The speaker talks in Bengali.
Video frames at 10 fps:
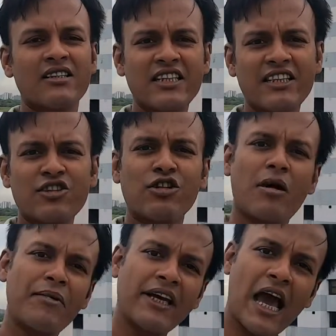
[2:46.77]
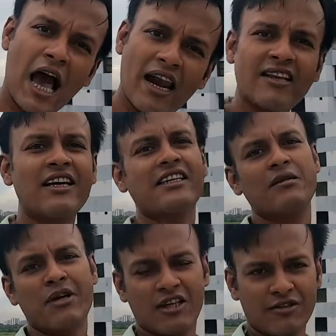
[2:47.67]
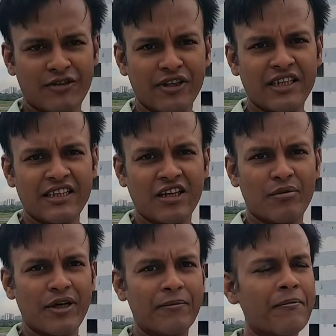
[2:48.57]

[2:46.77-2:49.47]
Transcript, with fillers: সেটির জন্য আপনাকে আলাদা একটি মাইক্রোফোন কিনতে হবে